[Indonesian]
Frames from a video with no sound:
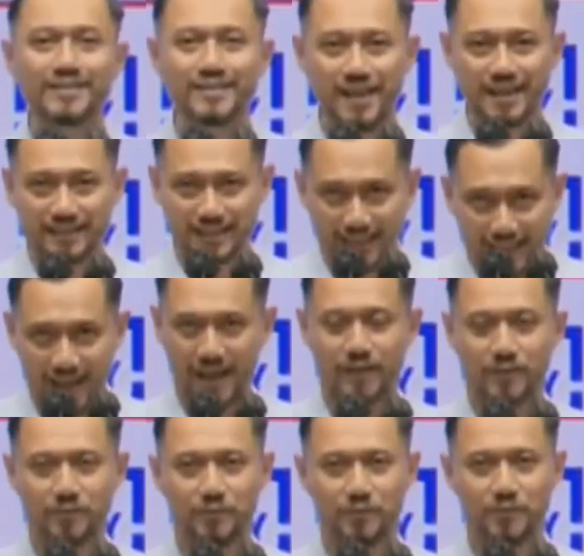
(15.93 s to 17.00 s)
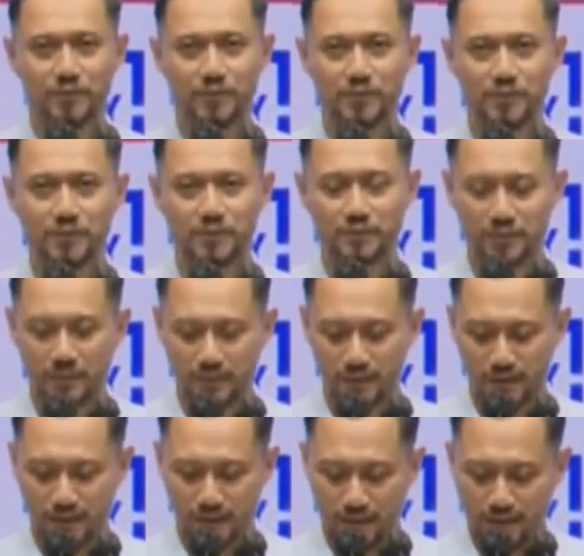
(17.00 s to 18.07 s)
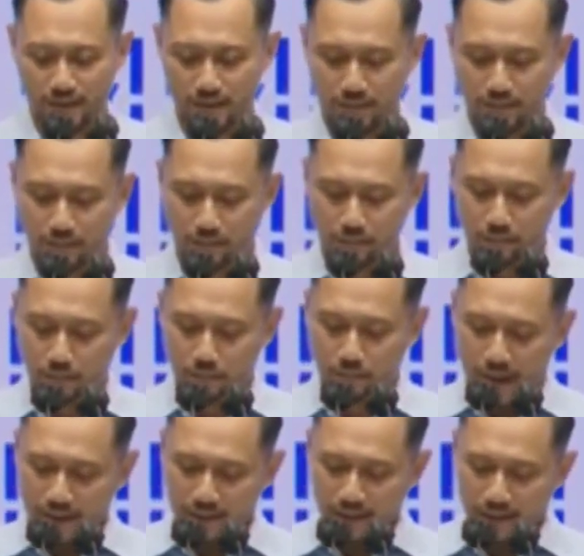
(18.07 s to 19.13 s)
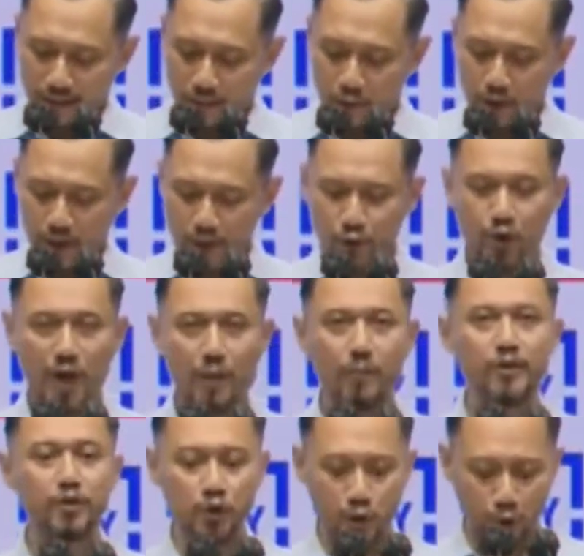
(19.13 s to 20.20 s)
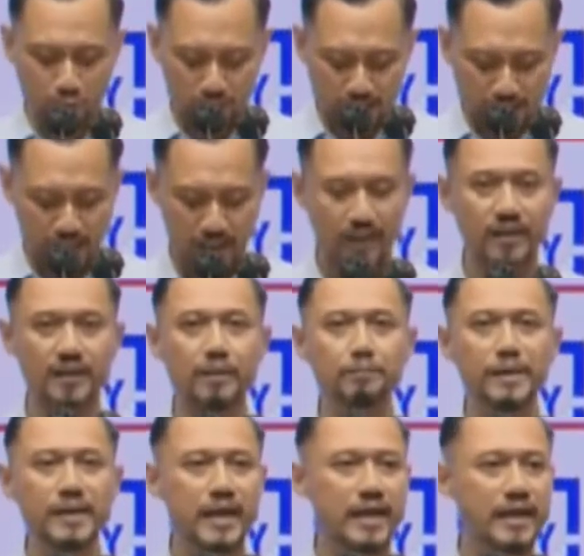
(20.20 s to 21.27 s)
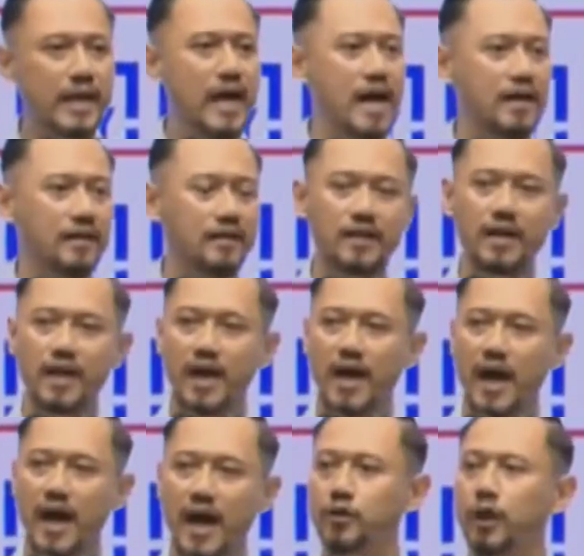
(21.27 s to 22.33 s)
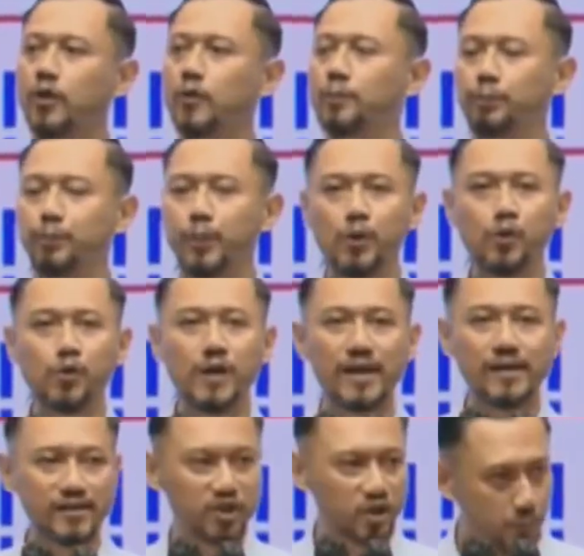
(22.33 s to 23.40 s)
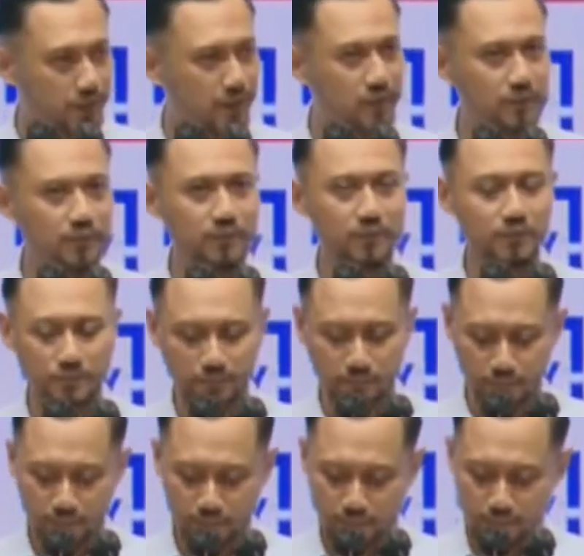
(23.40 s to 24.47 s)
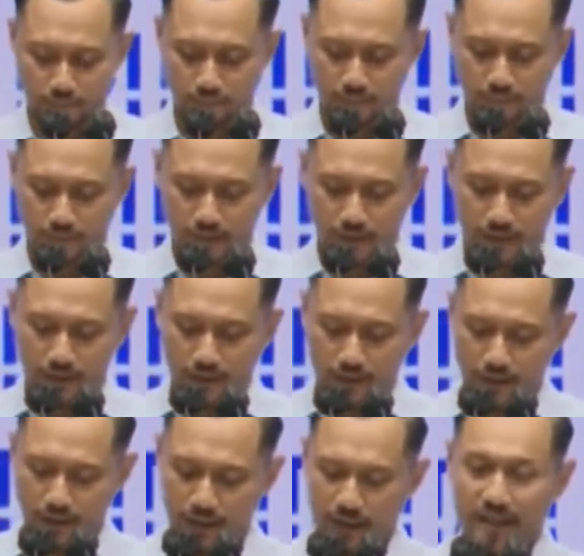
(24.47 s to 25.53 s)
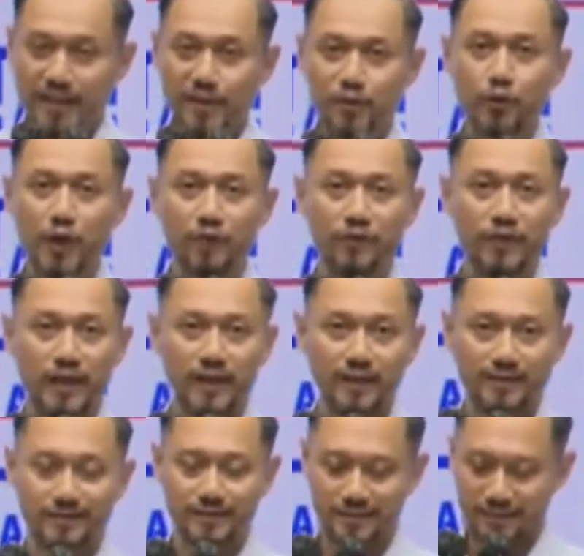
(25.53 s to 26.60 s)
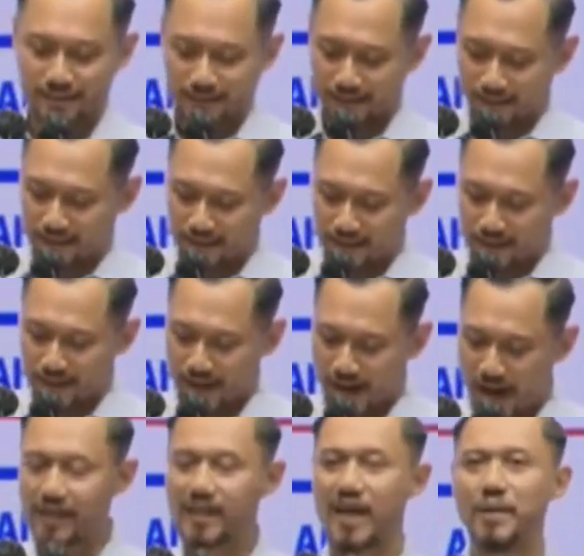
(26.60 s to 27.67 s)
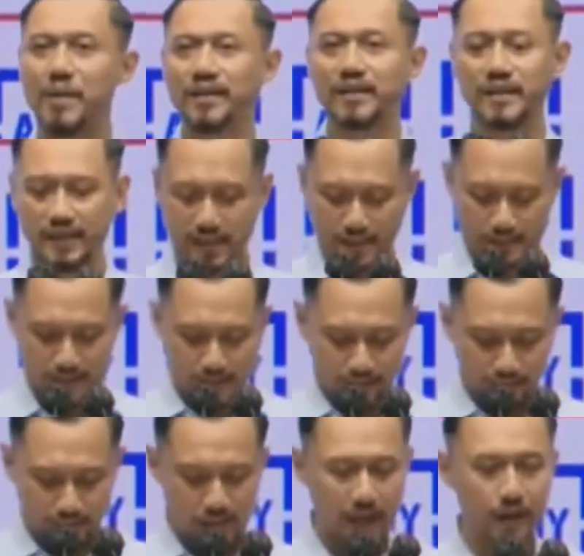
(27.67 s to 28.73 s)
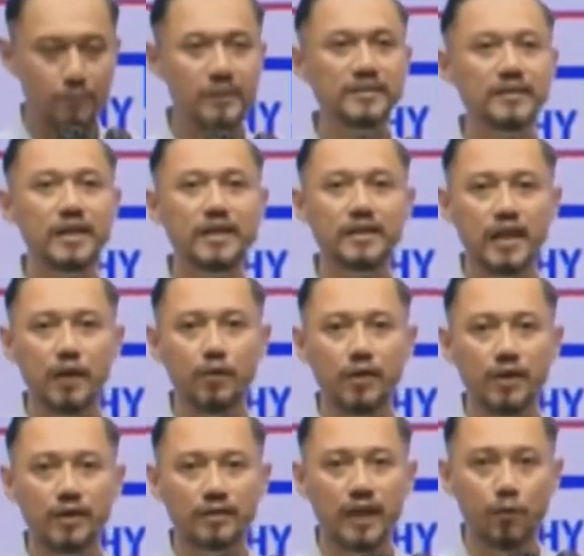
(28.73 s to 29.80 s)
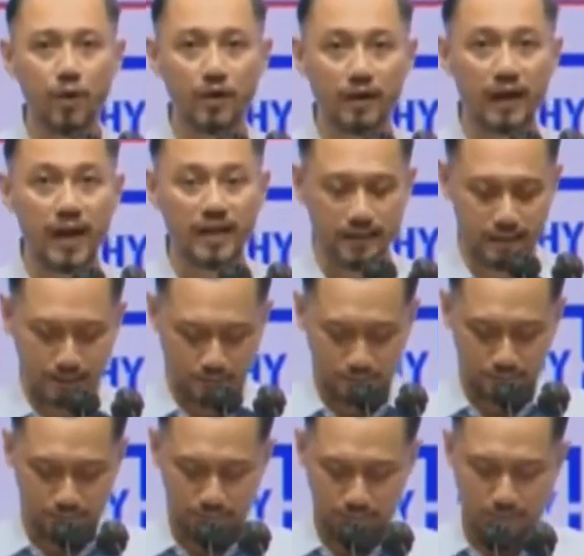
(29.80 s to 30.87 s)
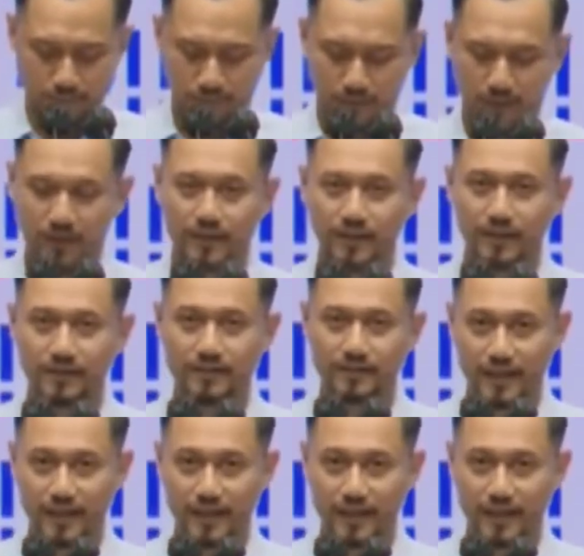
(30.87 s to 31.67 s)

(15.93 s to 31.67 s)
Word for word: di berbagai eselon. Insya Allah Partai Demokrat akan terus konsisten menyuarakan aspirasi rakyat. Ketika Partai Demokrat sedang gigih-gigihnya menata kembali membangun soliditas dan